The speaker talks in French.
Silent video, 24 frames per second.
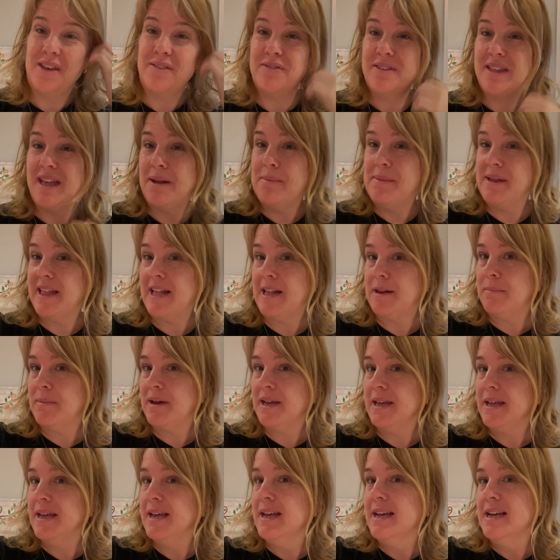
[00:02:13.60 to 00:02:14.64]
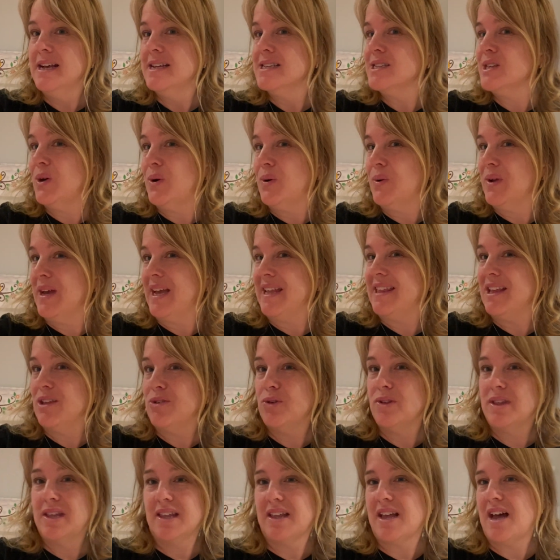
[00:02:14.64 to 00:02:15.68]
Et finalement, dans le bain, sont, étaient
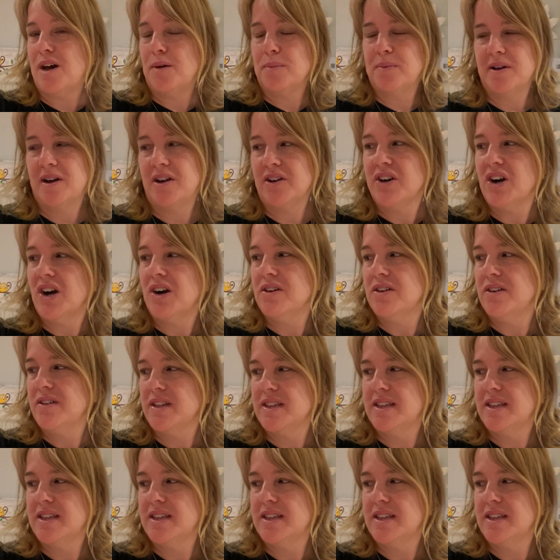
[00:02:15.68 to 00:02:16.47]
toutes détrempées encore.